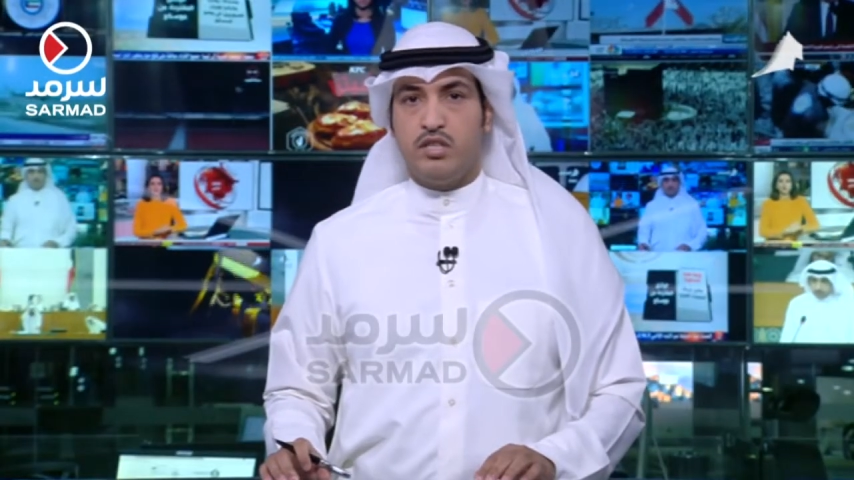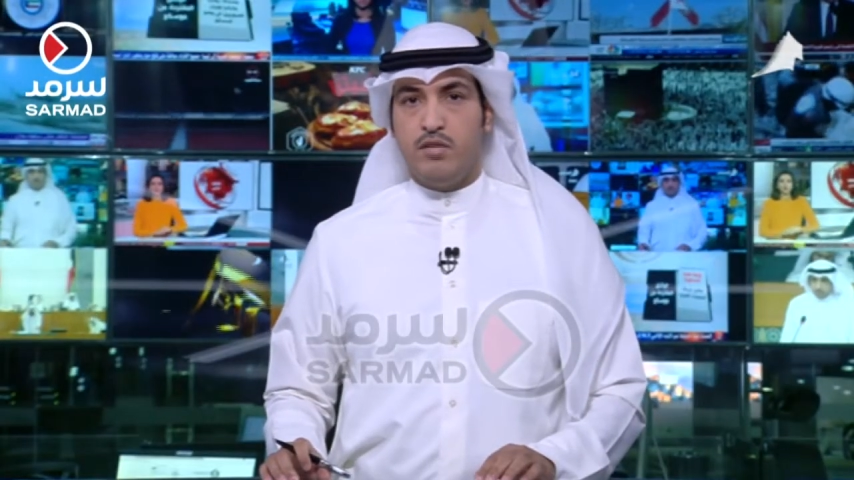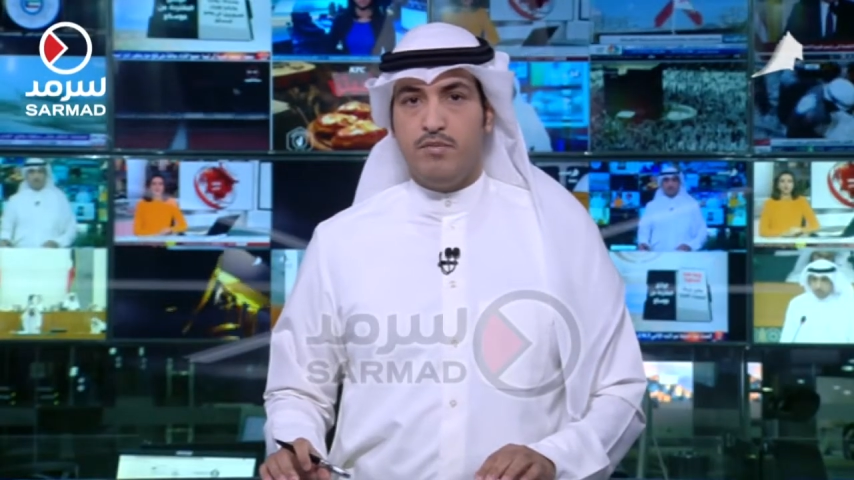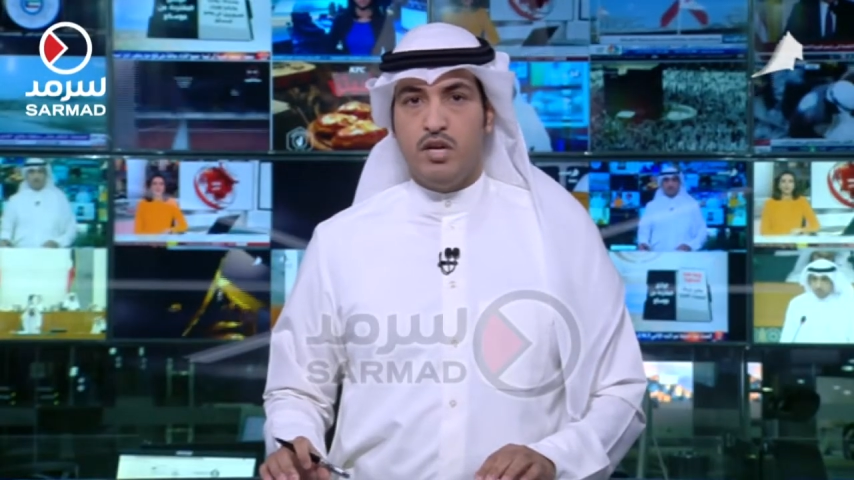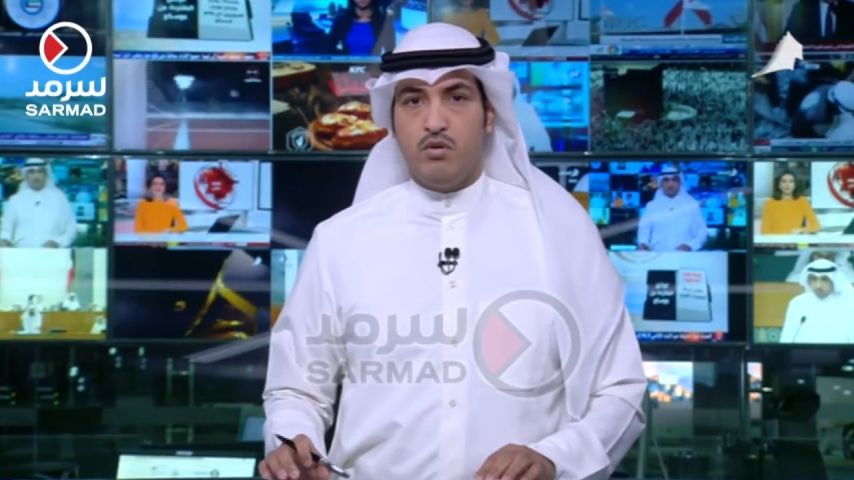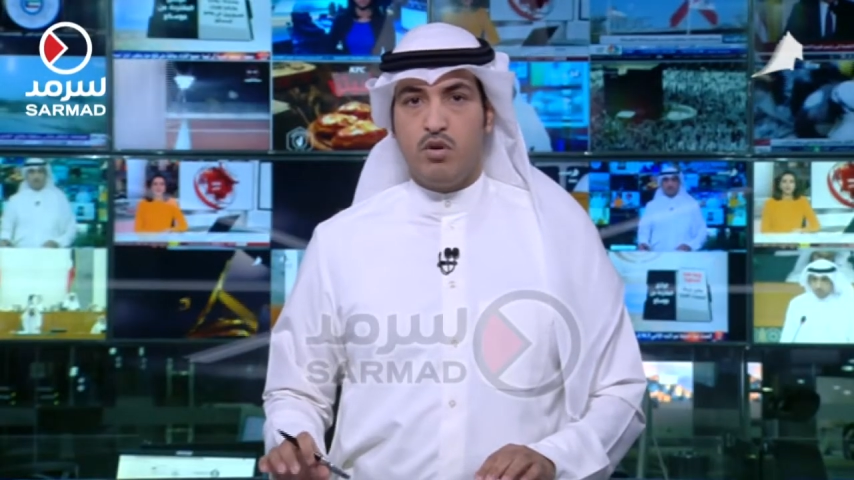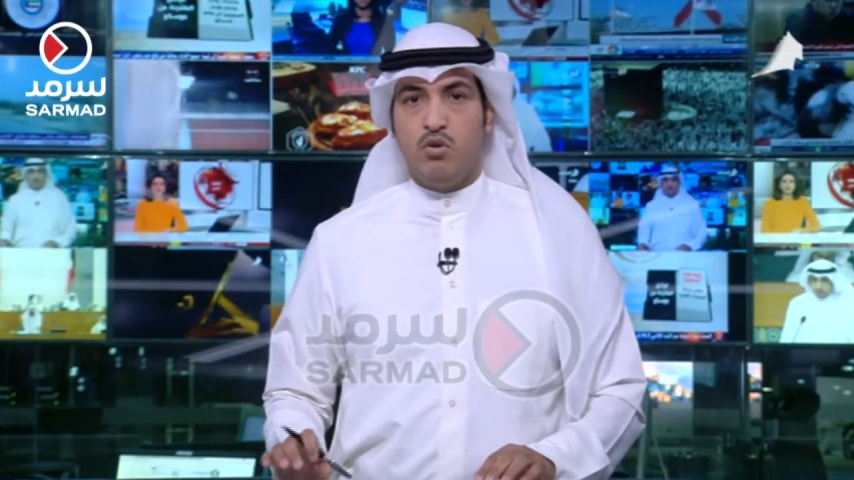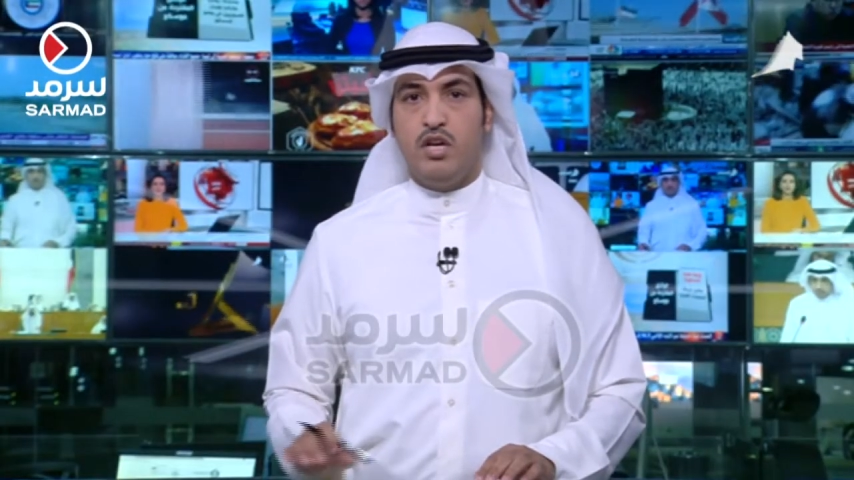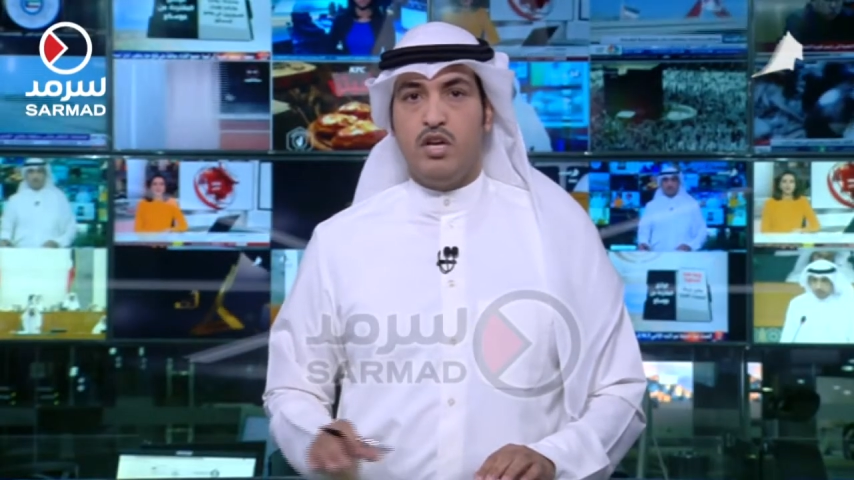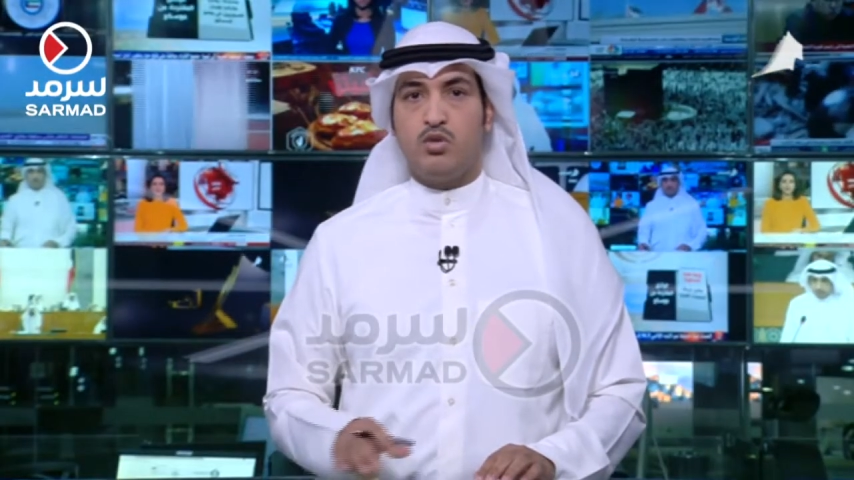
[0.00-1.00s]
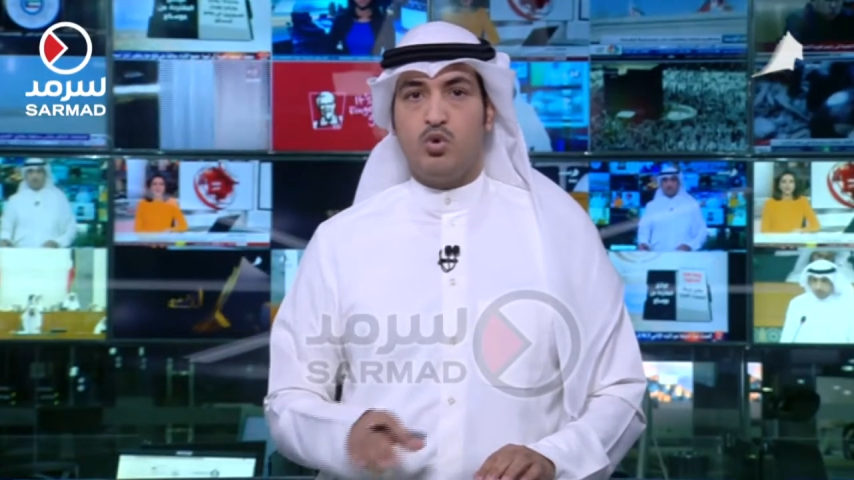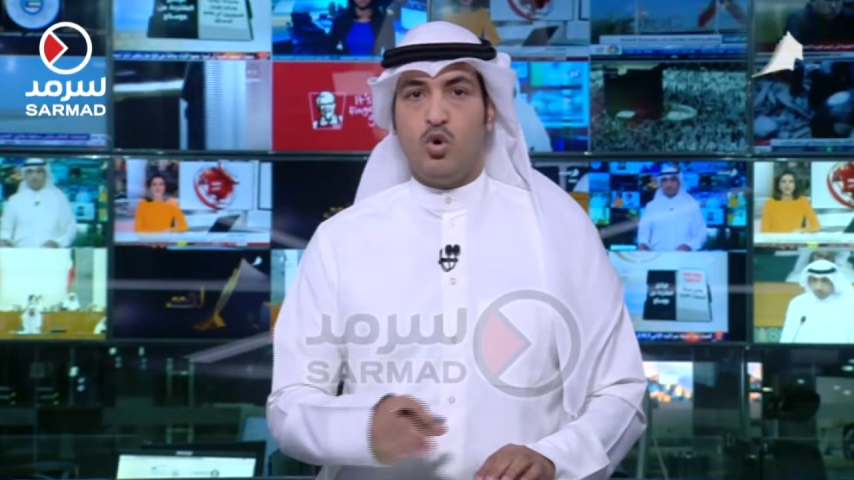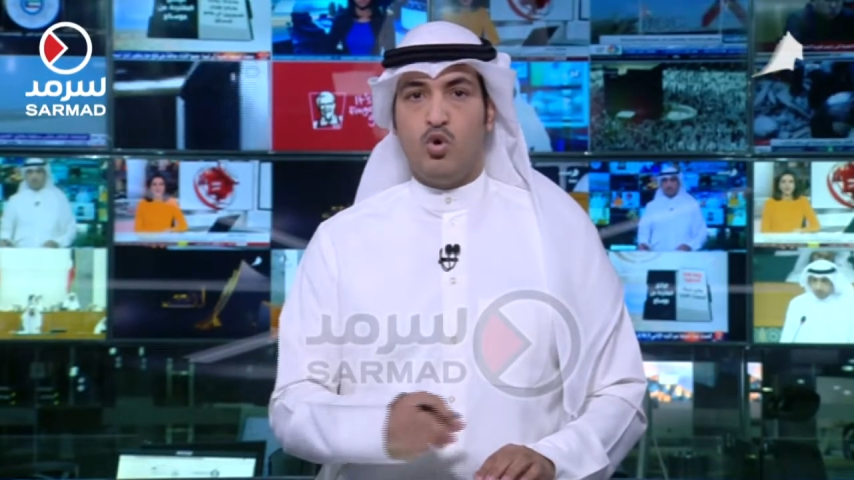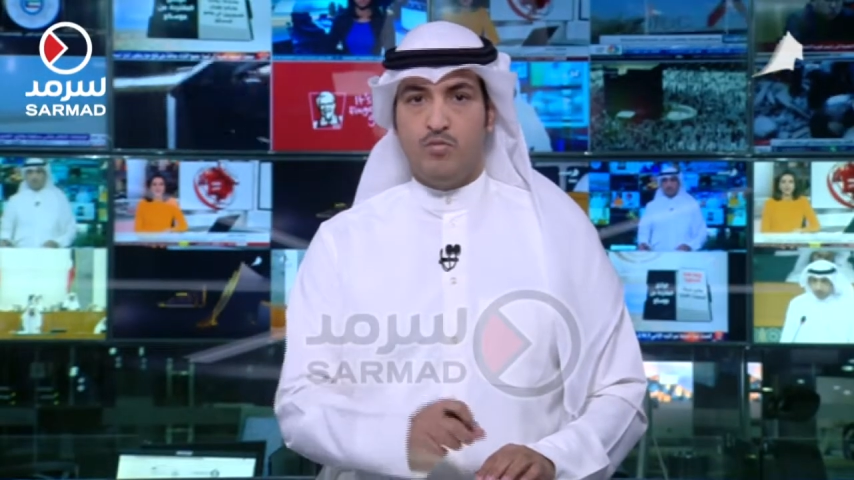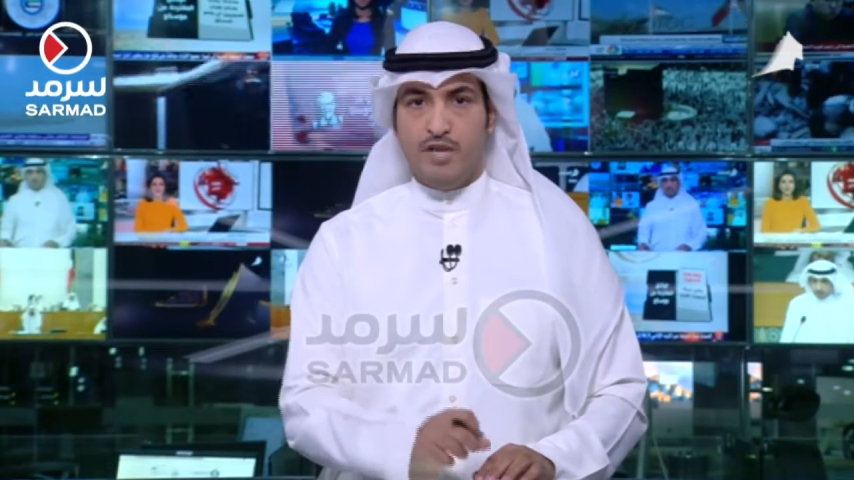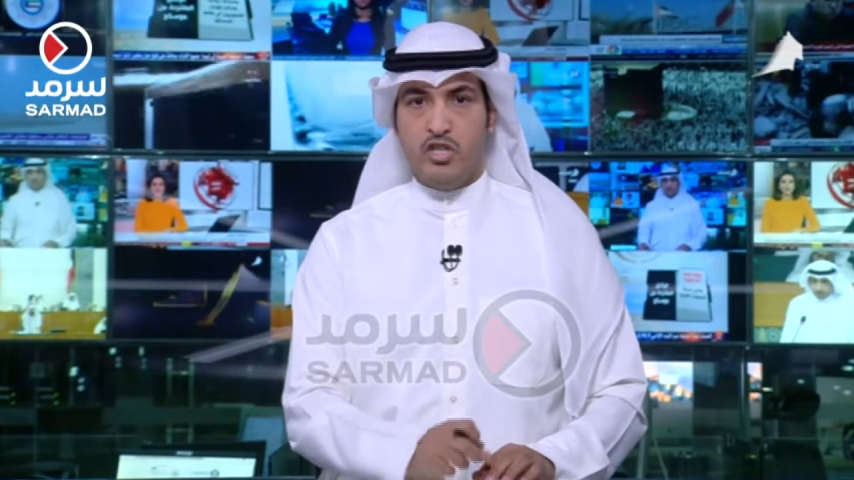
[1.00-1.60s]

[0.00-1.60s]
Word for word: والتنمية وكلية العلوم